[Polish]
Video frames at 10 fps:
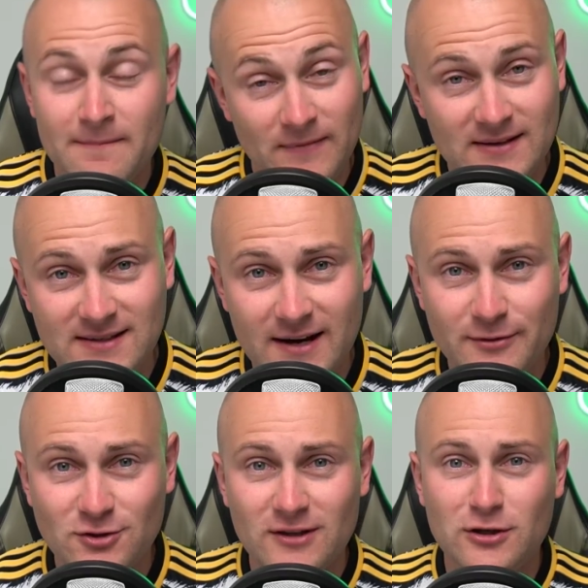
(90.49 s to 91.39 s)
Na Instagramie
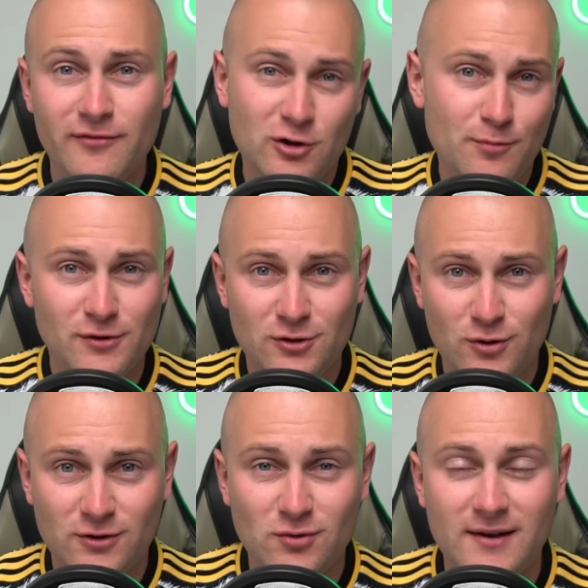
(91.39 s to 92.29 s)
dodatkowe kupony,
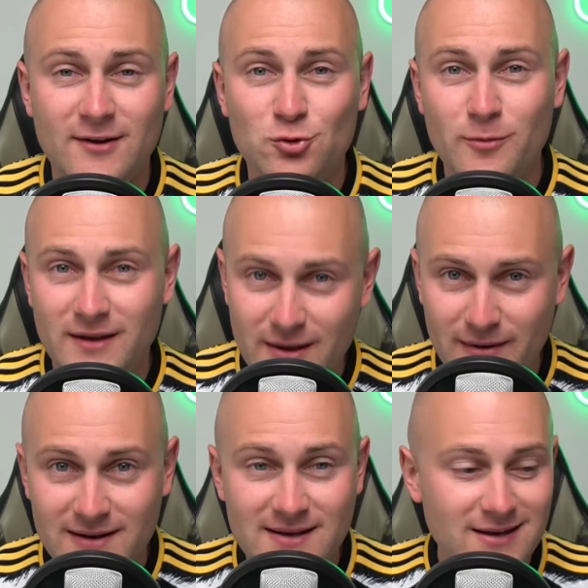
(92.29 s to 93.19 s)
których tutaj na YouTubie nie ma.
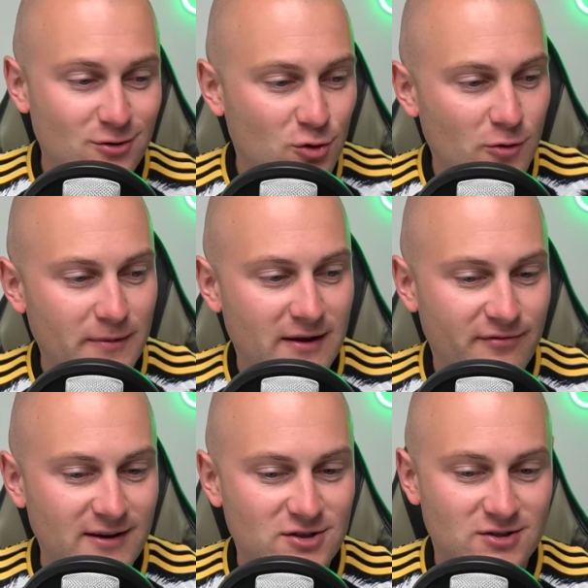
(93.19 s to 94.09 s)
Linki do grupy na
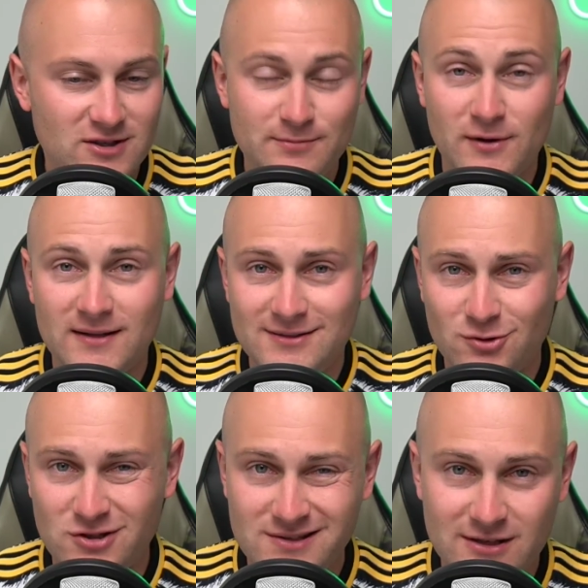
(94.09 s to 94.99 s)
Fejsie, gdzie jest ponad 100
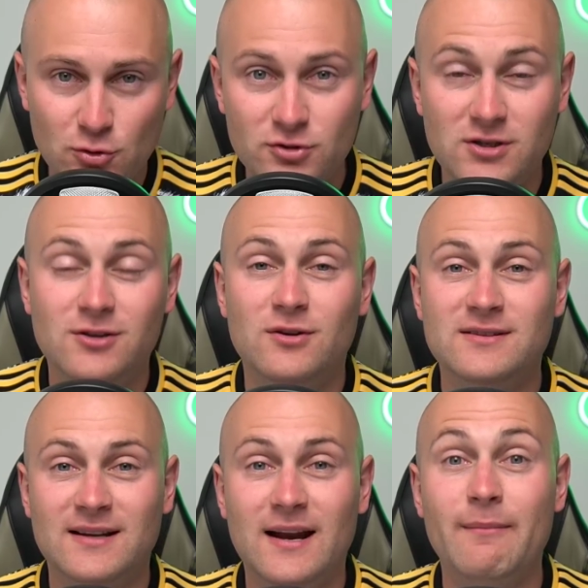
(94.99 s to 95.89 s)
tysięcy ludzi i do
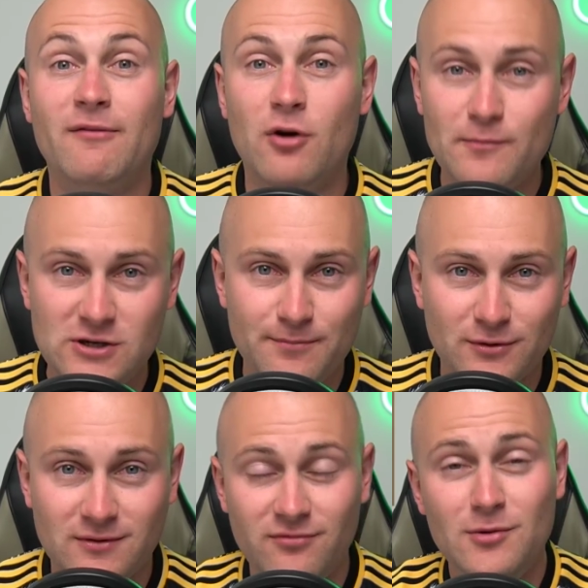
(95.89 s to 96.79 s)
Instagrama w opisie pod
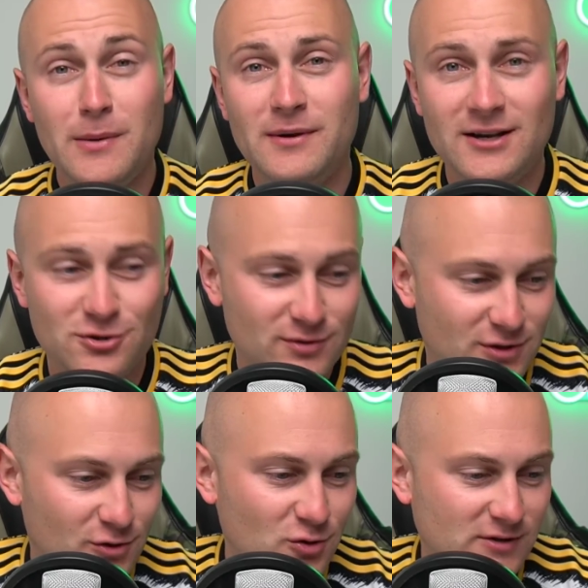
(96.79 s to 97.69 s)
tym filmem i lecimy z
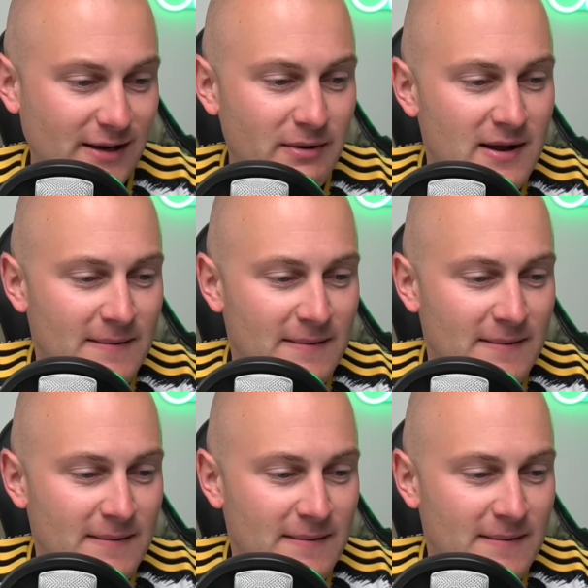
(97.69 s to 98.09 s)
konkursem.